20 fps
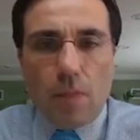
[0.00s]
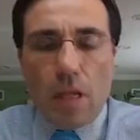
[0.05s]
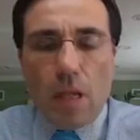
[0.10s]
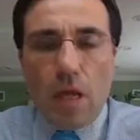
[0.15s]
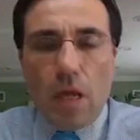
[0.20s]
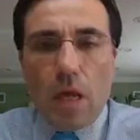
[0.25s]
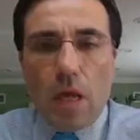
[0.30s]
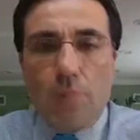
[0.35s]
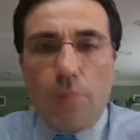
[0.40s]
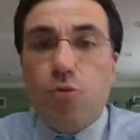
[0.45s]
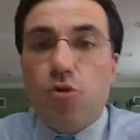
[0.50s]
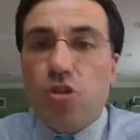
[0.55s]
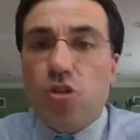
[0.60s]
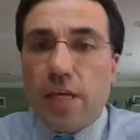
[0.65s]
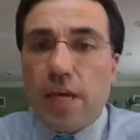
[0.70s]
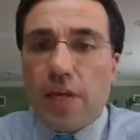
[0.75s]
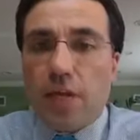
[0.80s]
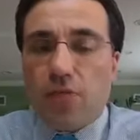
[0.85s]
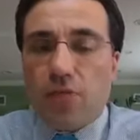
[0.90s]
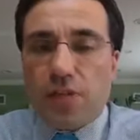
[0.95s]
uh, por
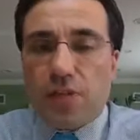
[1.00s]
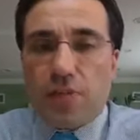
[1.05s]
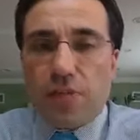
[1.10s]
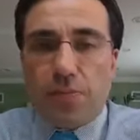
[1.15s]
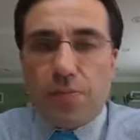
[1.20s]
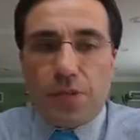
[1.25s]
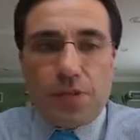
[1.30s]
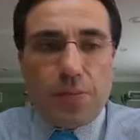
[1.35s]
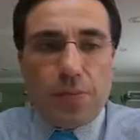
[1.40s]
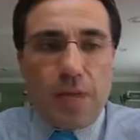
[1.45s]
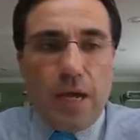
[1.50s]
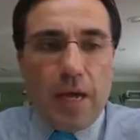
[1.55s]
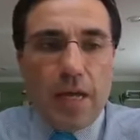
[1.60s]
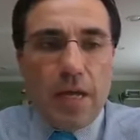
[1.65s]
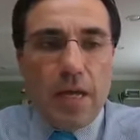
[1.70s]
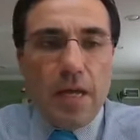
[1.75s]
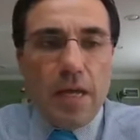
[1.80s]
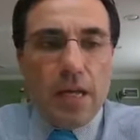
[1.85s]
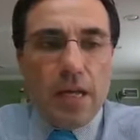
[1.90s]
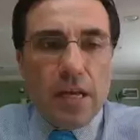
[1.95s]
certo você perceberá
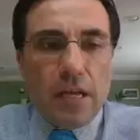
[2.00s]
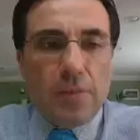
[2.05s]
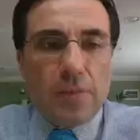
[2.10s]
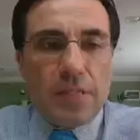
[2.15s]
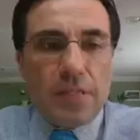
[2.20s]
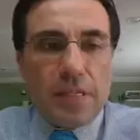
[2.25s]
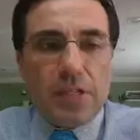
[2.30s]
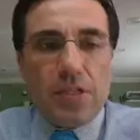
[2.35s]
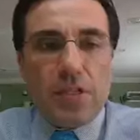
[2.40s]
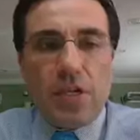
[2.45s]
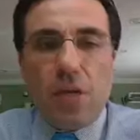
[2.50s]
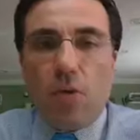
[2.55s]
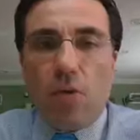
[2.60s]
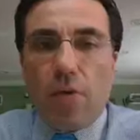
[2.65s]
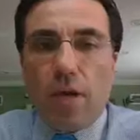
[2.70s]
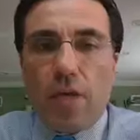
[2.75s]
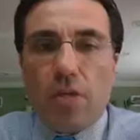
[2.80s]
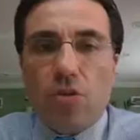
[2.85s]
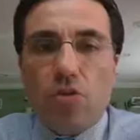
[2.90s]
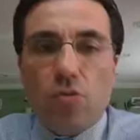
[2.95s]
que a mensagem não
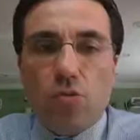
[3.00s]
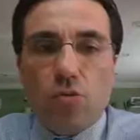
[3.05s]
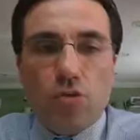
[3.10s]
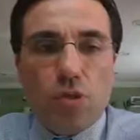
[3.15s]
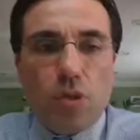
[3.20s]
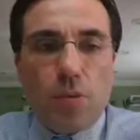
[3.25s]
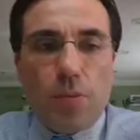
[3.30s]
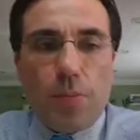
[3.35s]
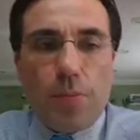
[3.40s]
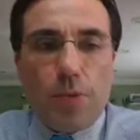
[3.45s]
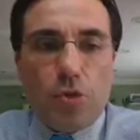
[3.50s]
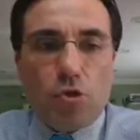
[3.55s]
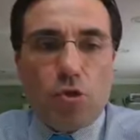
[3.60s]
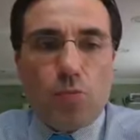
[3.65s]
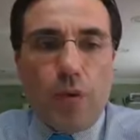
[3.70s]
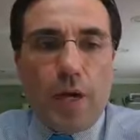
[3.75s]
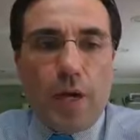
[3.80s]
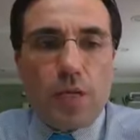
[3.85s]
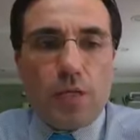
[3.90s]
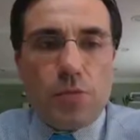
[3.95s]
é exclusiva para os
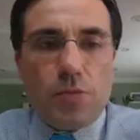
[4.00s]
pais,